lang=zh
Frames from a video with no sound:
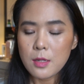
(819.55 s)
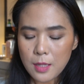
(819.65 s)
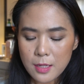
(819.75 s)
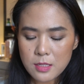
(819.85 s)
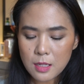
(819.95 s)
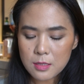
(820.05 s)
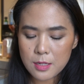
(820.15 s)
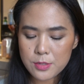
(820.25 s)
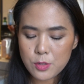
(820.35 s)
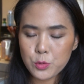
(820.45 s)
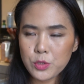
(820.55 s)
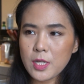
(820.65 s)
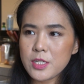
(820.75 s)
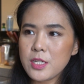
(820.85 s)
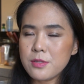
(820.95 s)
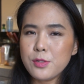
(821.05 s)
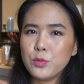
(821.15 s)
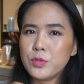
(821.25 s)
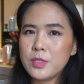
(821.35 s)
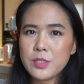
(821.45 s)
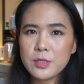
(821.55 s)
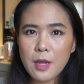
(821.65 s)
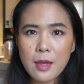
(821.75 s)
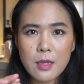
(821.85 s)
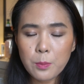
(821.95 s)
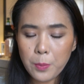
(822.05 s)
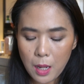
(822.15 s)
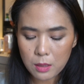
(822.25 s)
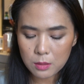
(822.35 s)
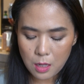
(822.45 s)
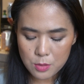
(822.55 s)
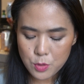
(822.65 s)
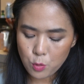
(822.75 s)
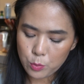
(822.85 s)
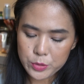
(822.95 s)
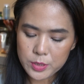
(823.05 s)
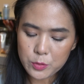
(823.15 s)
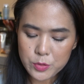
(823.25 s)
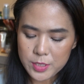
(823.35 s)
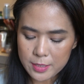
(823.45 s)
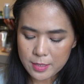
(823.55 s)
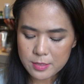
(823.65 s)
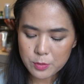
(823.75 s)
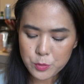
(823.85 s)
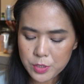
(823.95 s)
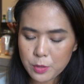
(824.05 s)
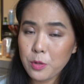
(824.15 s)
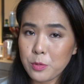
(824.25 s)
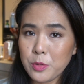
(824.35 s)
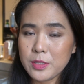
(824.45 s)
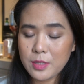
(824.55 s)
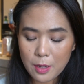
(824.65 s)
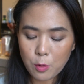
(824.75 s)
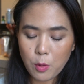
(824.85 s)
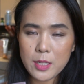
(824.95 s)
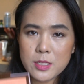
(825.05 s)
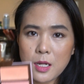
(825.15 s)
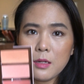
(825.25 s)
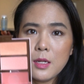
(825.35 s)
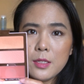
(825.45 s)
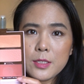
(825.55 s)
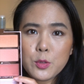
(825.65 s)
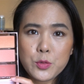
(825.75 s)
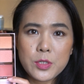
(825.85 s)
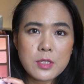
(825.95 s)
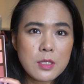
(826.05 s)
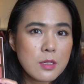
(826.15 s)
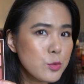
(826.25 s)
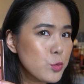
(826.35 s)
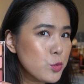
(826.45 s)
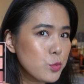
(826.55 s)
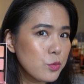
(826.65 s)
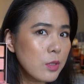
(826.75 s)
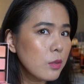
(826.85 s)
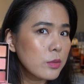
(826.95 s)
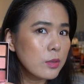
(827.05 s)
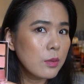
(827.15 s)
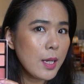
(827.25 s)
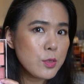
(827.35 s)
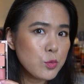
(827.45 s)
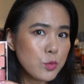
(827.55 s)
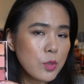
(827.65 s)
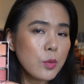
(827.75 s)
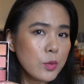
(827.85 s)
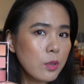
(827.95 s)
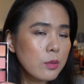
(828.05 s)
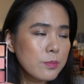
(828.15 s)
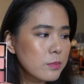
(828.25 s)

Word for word: 它其他的颜色我觉得它上色度真的是太棒了，所以我不知道有其他颜色就是会不会太夸张。但是我觉得这一个就足够用啊，足够用。